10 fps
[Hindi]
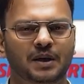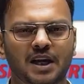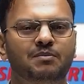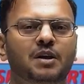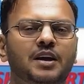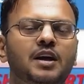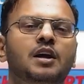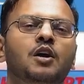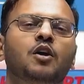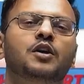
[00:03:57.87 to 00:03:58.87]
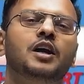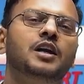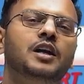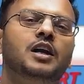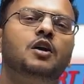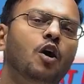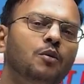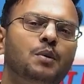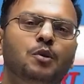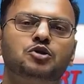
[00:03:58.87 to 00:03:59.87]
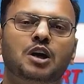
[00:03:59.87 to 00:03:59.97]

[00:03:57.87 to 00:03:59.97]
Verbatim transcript: पीडीएफ मिलेंगी और डेली की डेली और भी बहुत